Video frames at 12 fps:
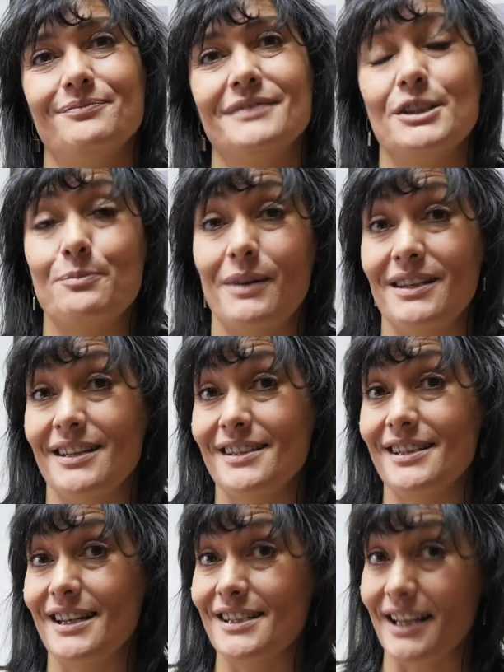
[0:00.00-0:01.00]
España
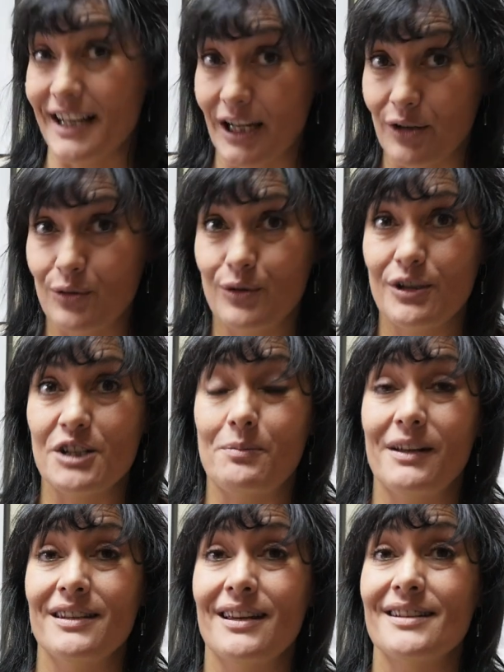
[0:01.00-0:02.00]
se ha secado,
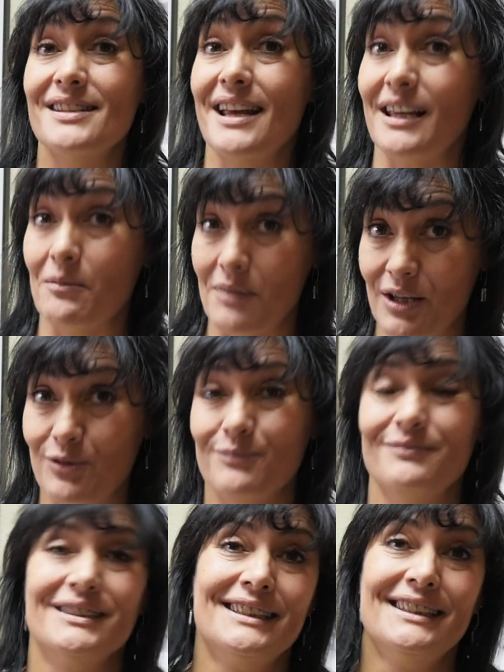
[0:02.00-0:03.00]
España se ha quemado,
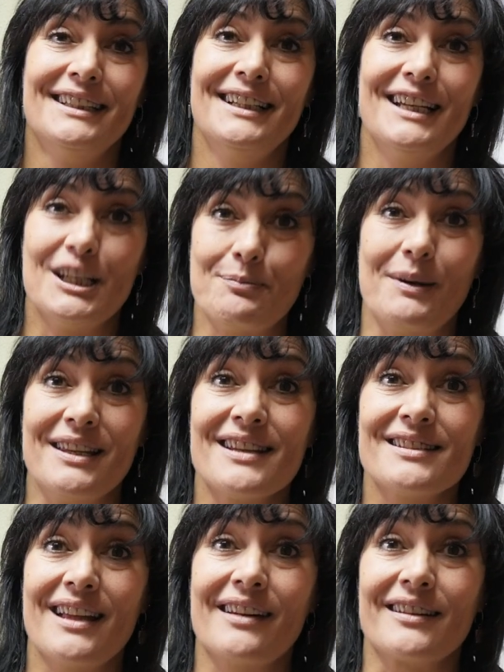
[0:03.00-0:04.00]
España
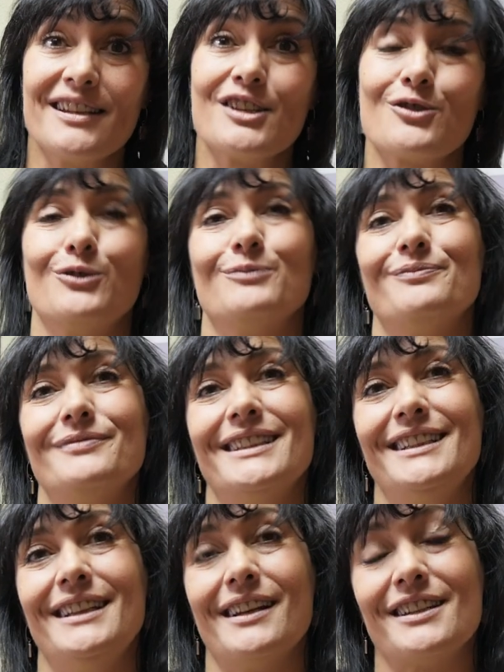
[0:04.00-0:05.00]
está en riesgo
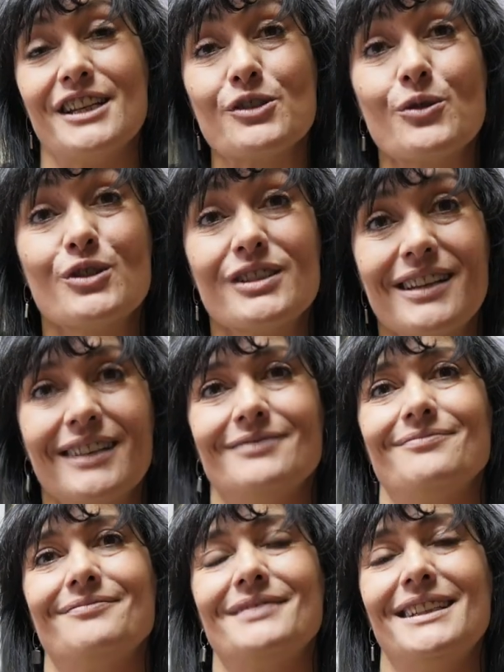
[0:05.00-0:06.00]
y en riesgo está
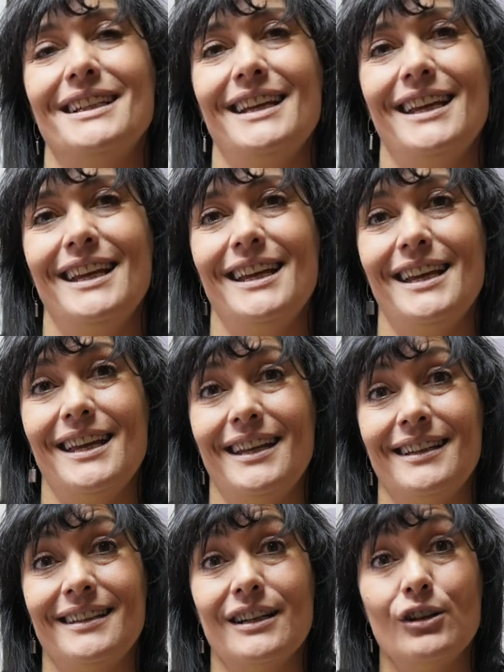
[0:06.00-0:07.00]

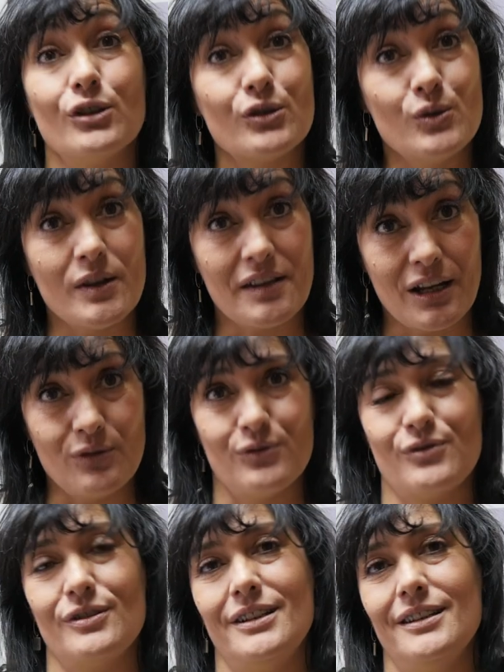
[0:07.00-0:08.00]
en los
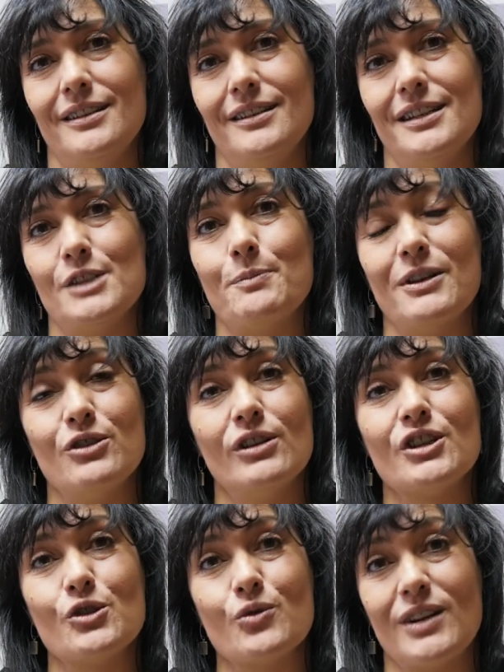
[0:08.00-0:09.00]
ciudadanos eh,
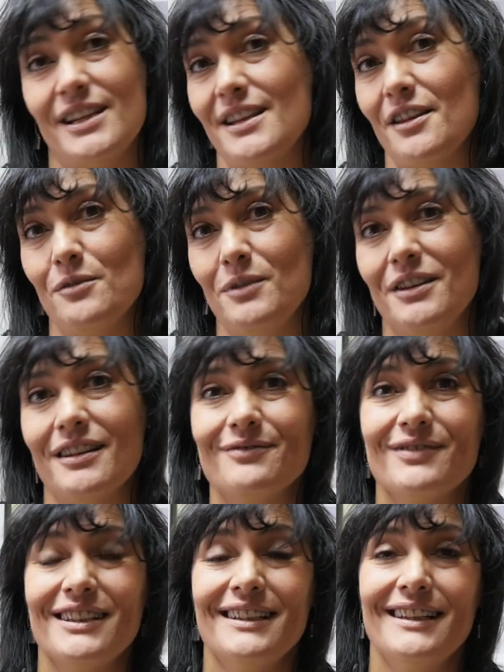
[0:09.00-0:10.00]
españoles y su calidad de vida
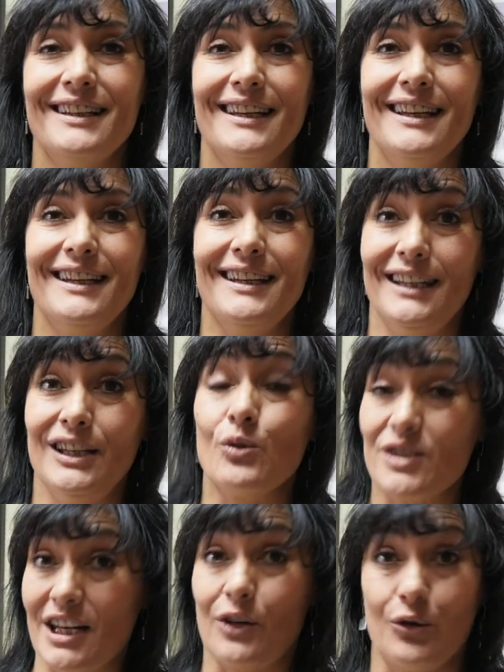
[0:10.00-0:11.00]
y
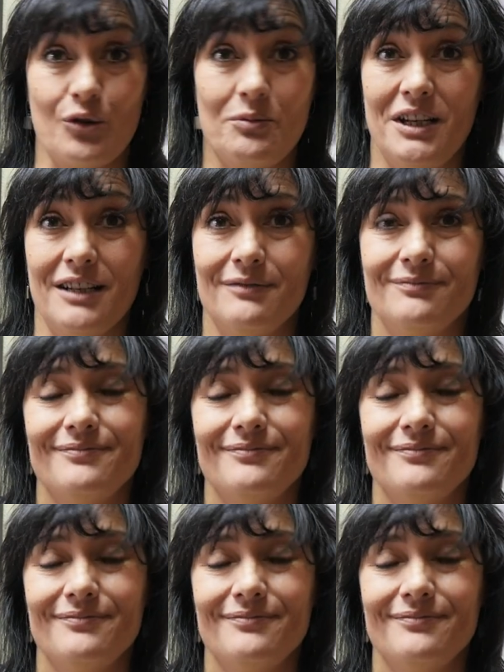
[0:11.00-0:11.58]
nuestra economía.